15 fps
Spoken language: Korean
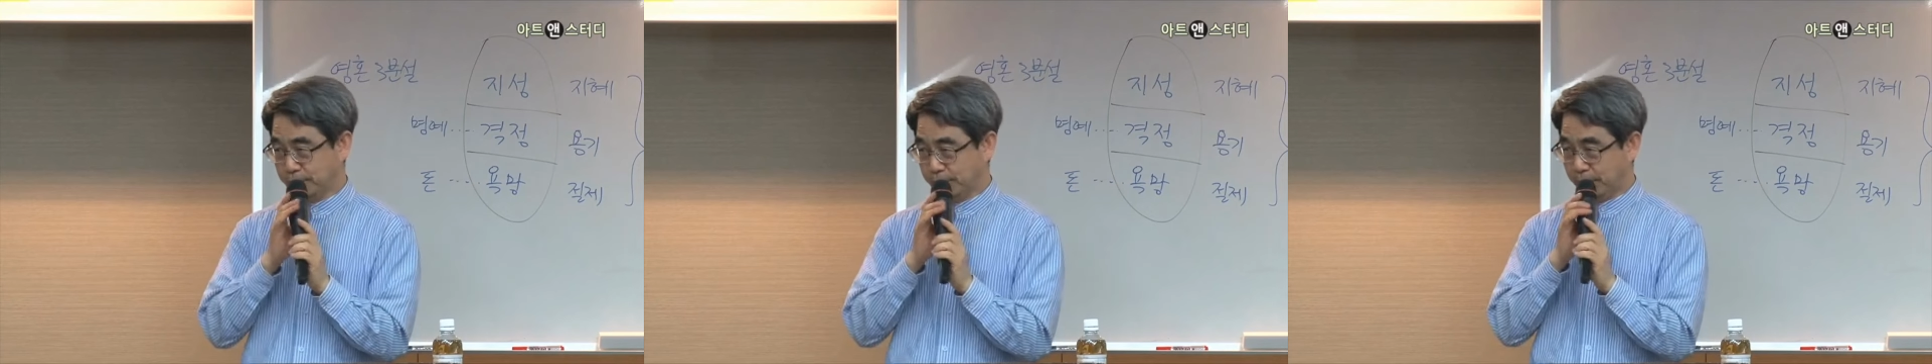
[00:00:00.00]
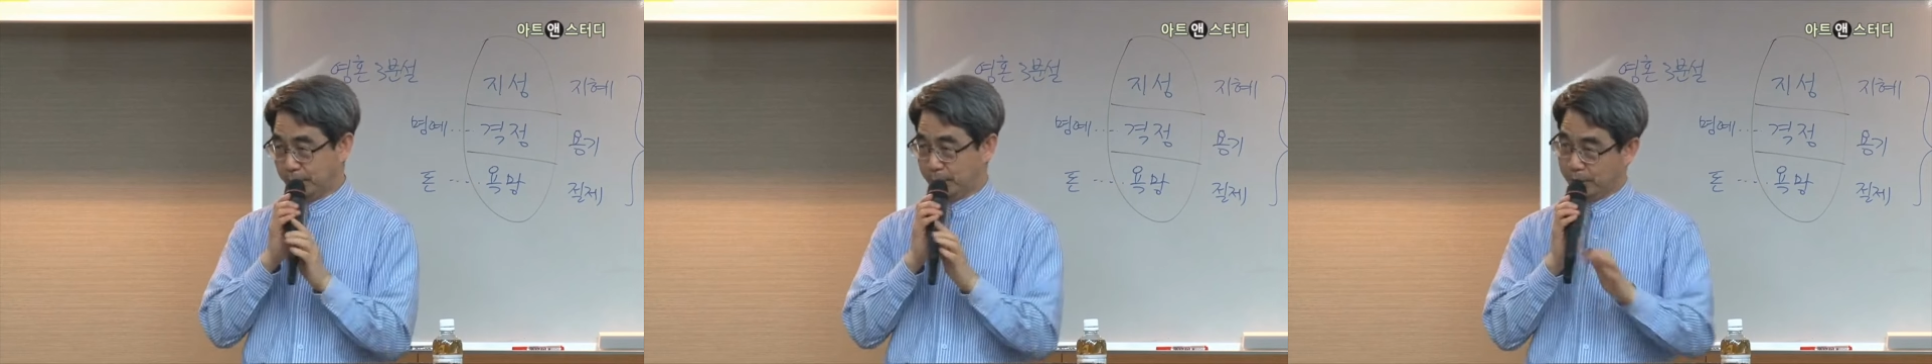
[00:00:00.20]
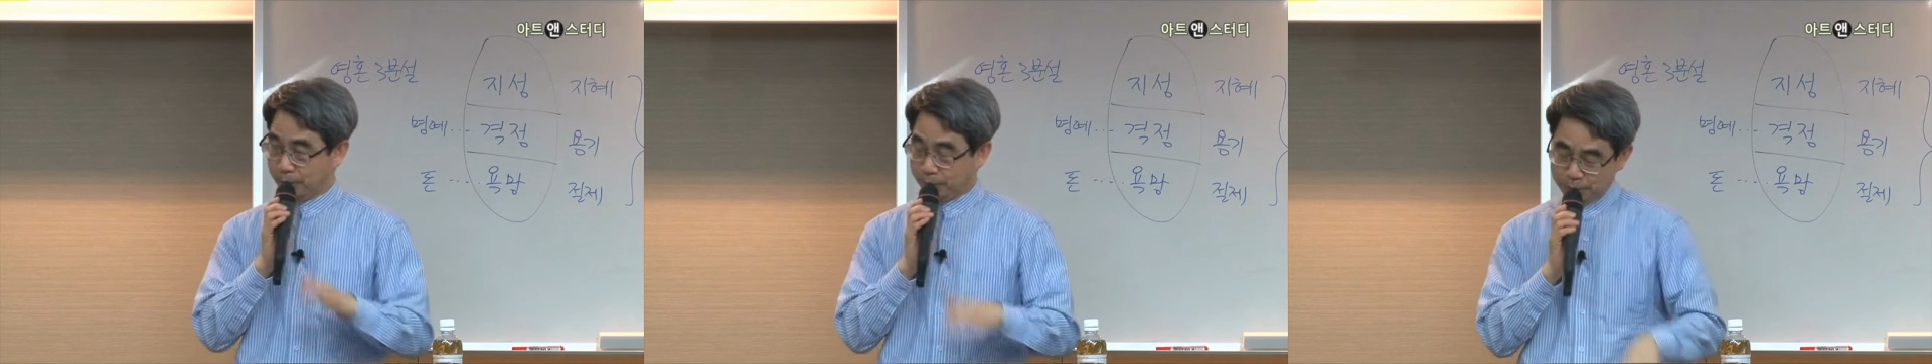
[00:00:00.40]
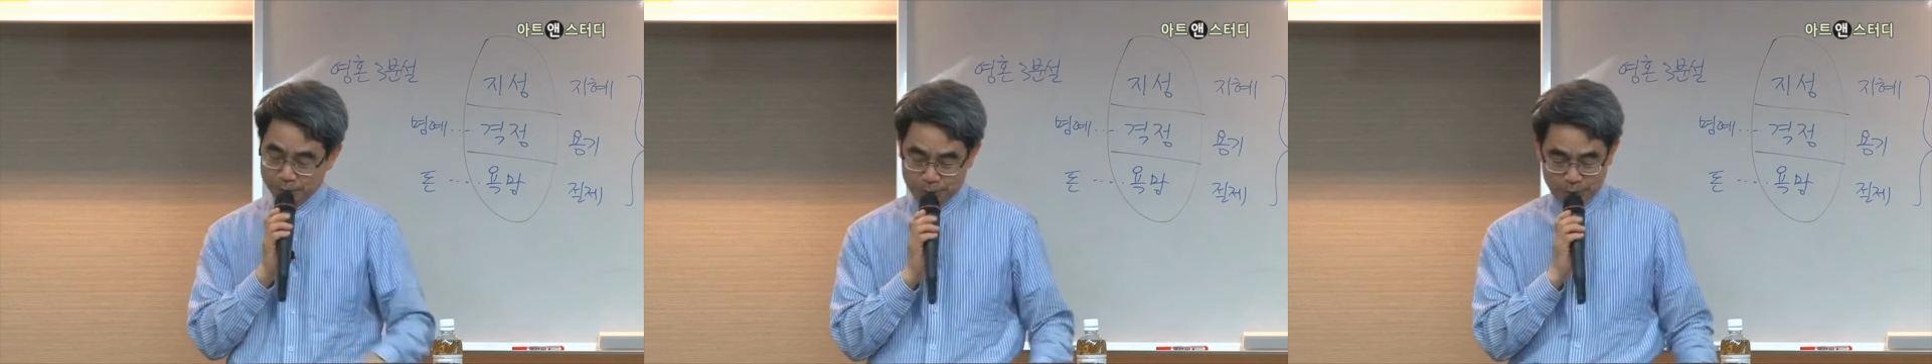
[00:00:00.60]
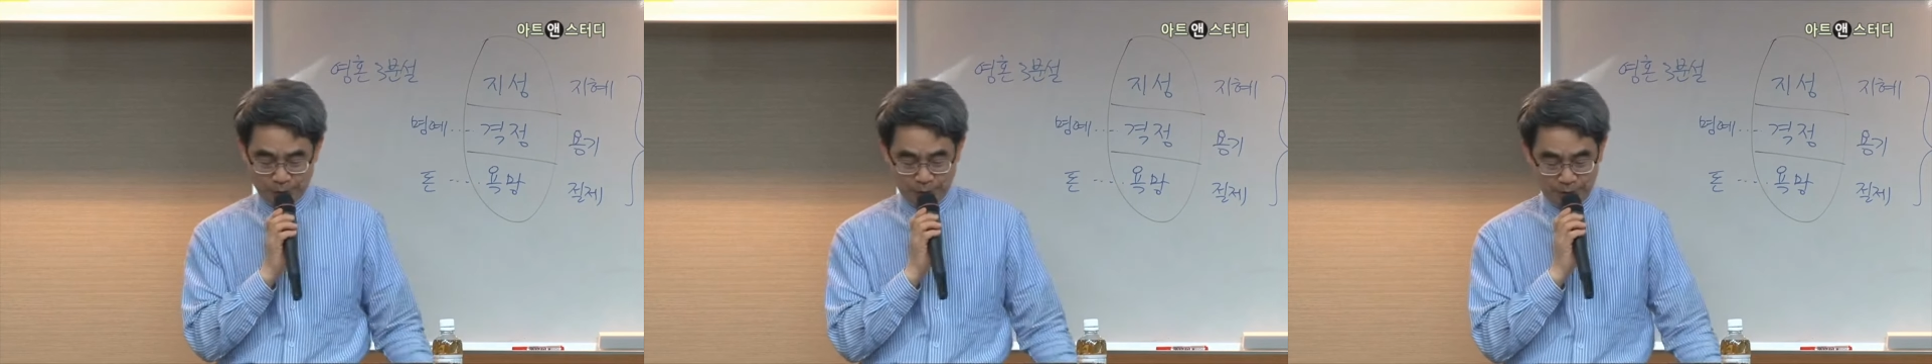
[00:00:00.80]
사람이라고 저
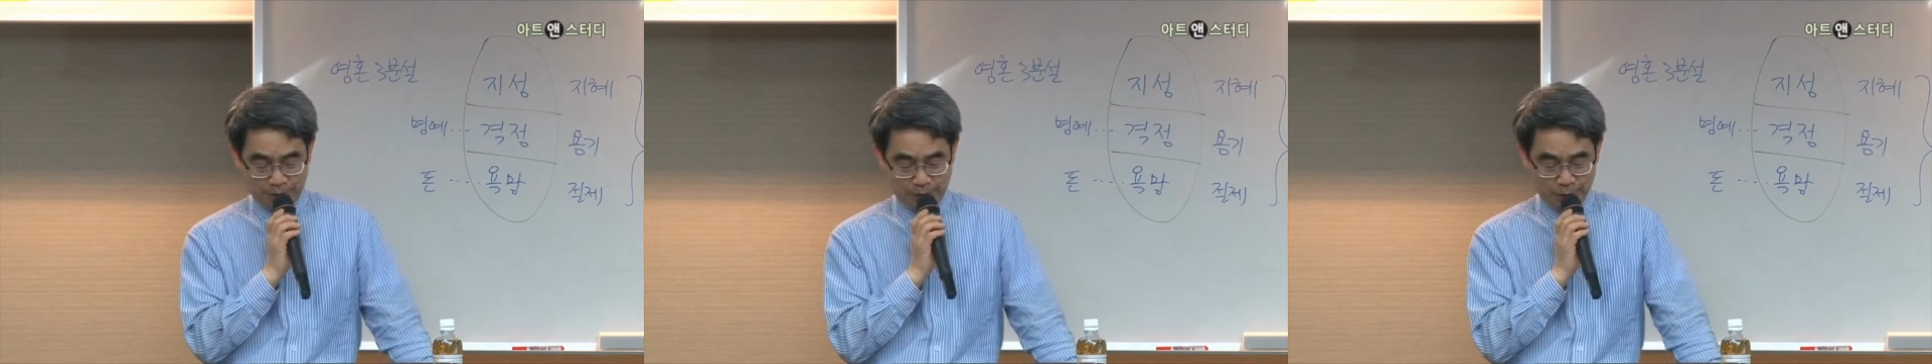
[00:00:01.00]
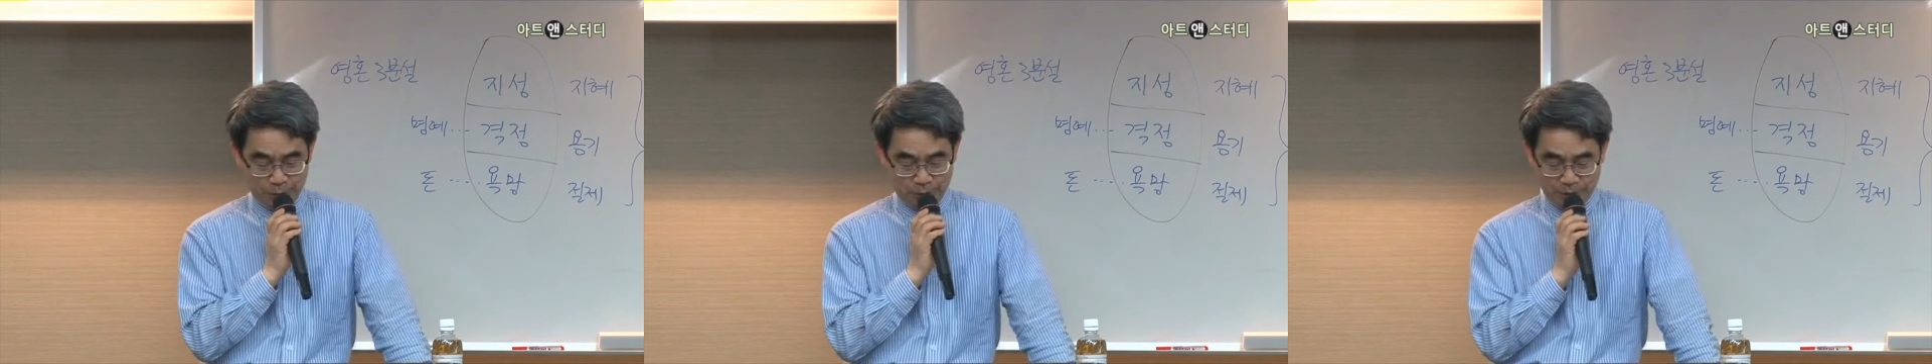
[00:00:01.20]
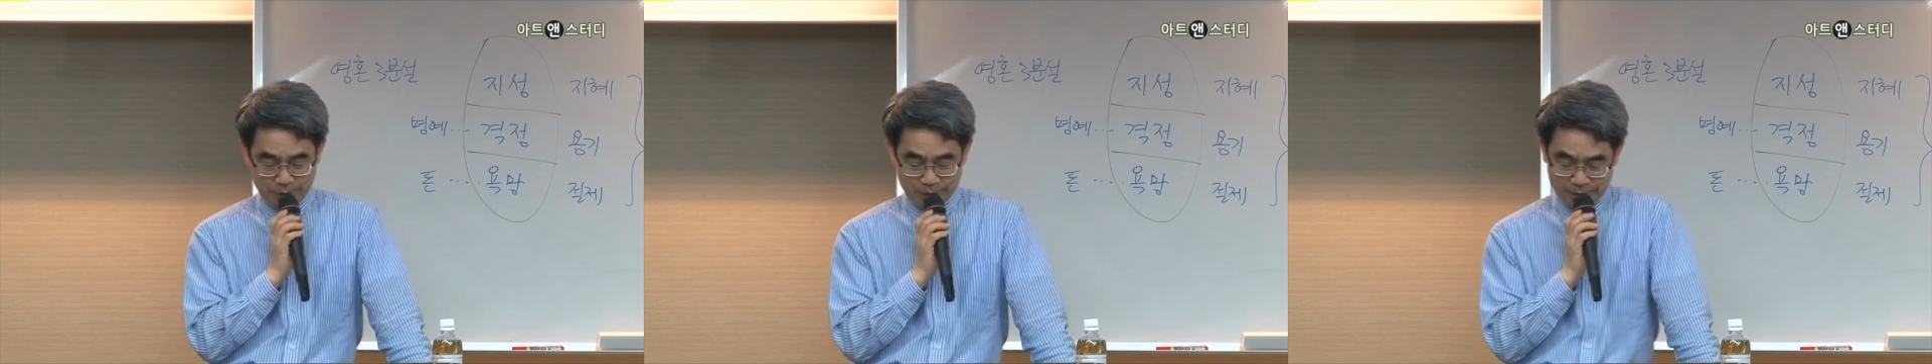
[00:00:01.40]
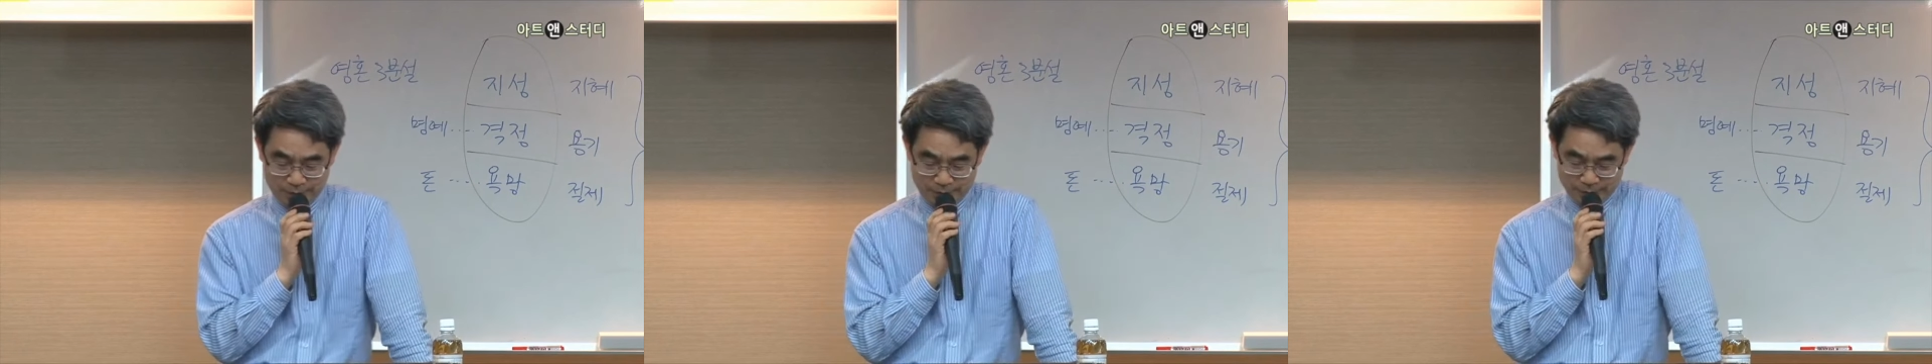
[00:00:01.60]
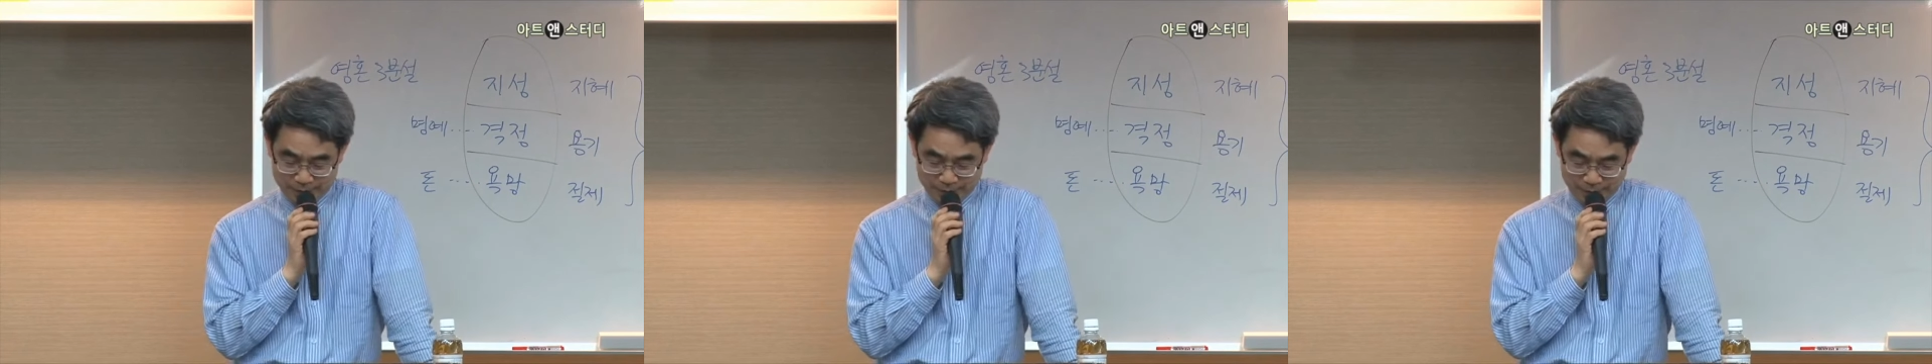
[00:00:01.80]
뒤에 나옵니다.
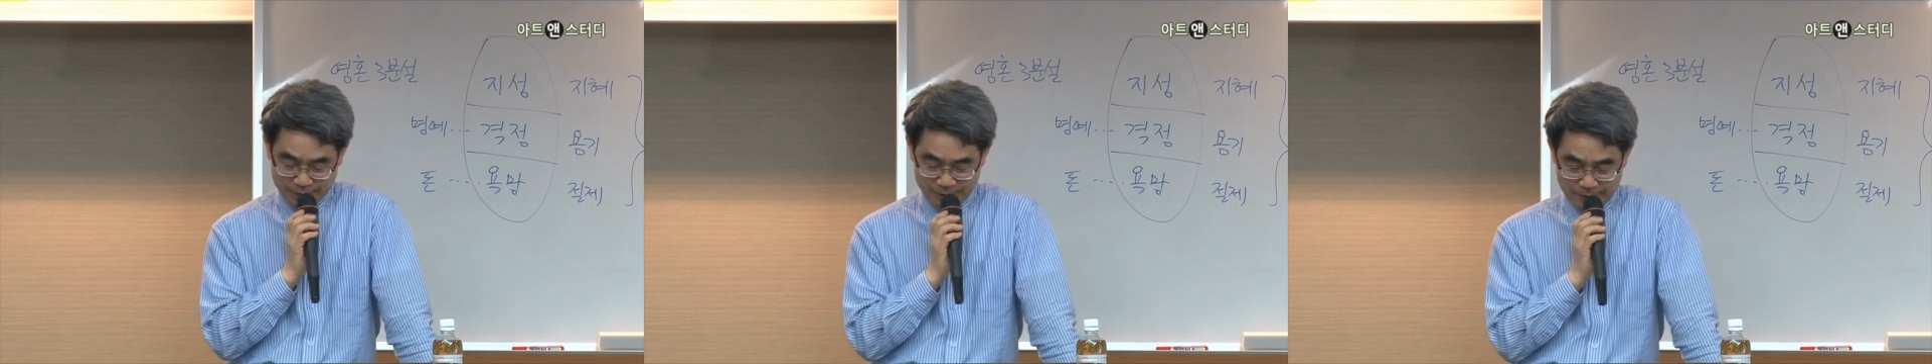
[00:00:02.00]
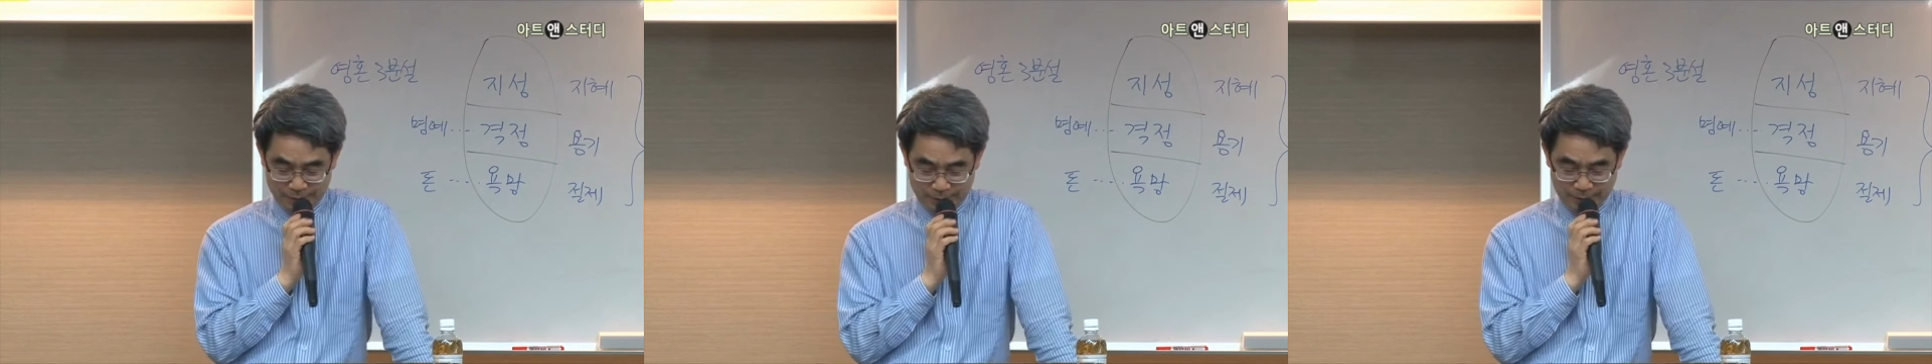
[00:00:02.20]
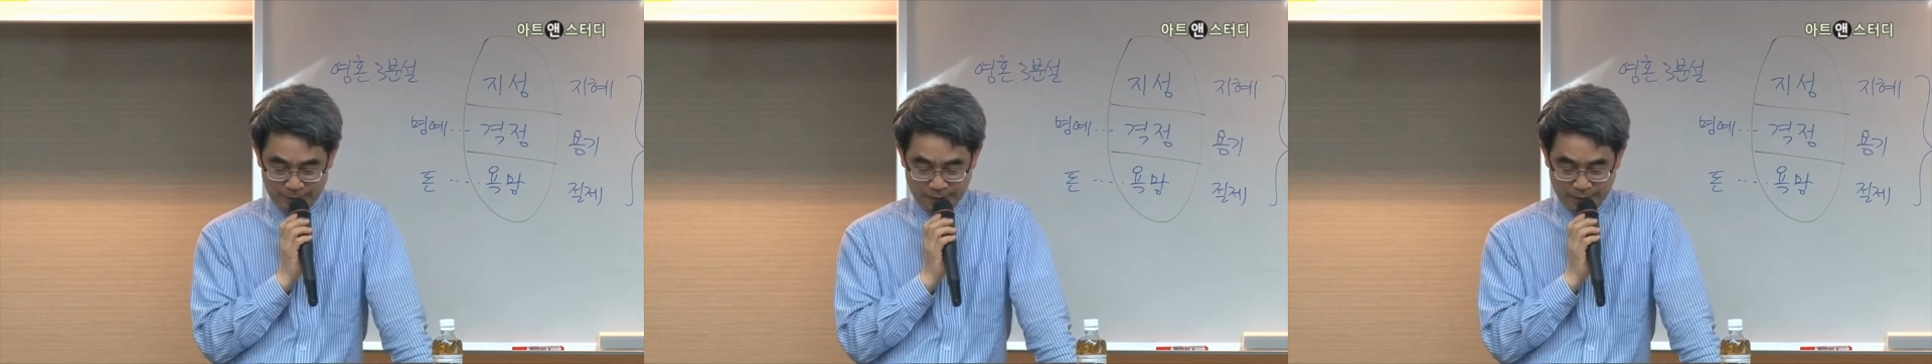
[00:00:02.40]
어? 그래요.